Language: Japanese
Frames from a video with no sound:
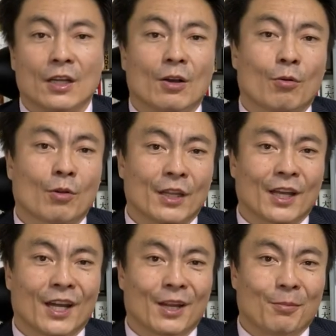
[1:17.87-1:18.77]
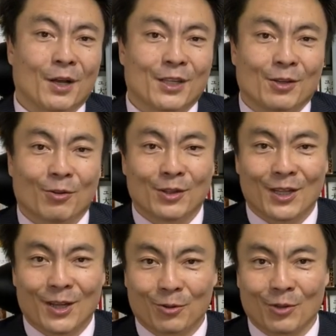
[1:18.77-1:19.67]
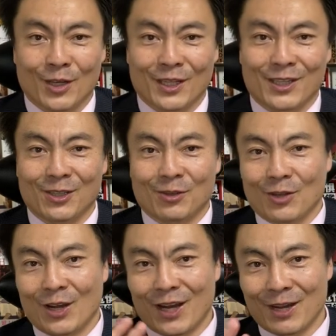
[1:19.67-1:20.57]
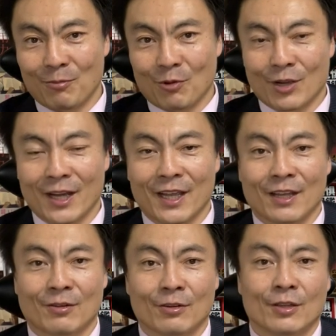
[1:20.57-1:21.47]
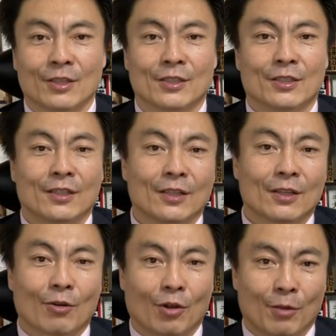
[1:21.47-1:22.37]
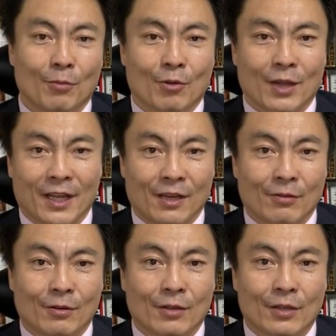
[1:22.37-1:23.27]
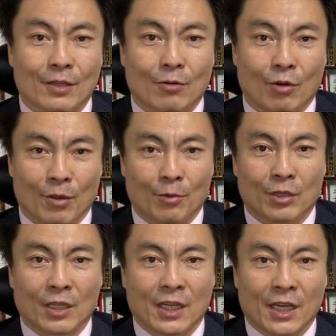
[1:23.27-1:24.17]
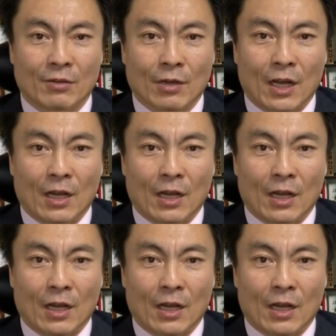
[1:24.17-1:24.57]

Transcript: お金があればいろんなことができる。あれも買える。これも買える。これも手に入る。